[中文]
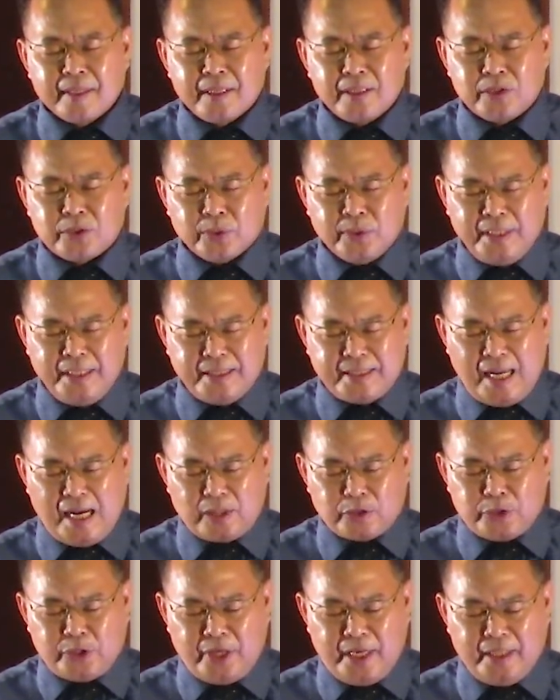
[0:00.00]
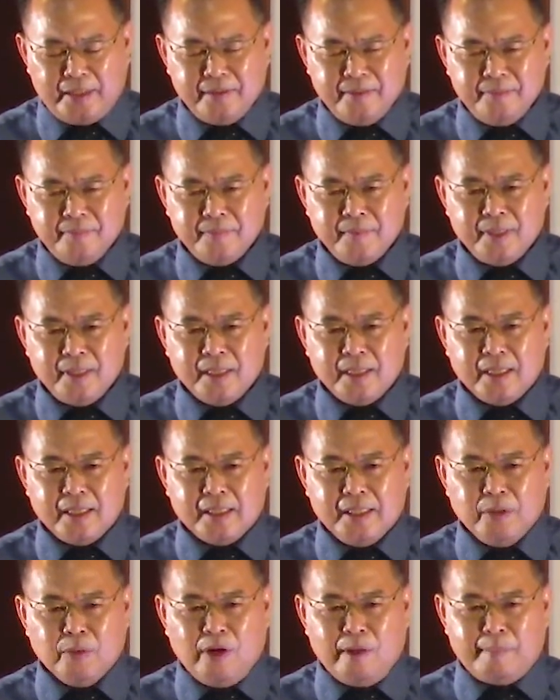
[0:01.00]
主你掌权，
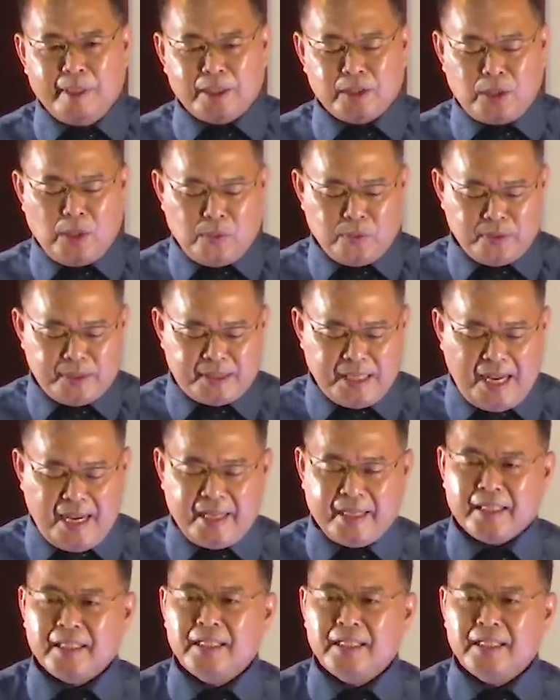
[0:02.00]
与我们同在，